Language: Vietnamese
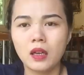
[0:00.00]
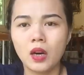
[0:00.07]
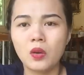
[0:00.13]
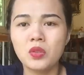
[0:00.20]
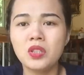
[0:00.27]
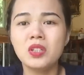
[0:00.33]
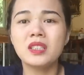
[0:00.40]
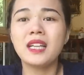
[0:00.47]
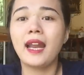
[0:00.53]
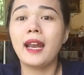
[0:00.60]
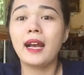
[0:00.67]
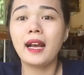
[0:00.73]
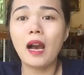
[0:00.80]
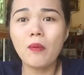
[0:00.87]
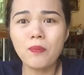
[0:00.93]
hồi xưa xài
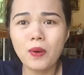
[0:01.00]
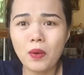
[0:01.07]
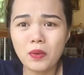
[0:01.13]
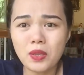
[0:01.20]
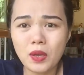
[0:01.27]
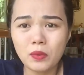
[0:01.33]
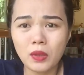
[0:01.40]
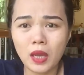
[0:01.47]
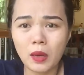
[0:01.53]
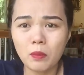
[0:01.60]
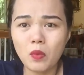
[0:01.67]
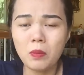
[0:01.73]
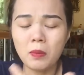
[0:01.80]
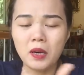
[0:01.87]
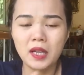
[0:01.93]
đèn cốc đâu có nhiêu
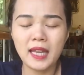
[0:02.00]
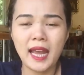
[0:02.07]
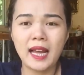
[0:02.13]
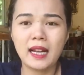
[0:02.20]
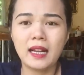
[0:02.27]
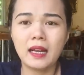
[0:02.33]
tiền mua 10 ngàn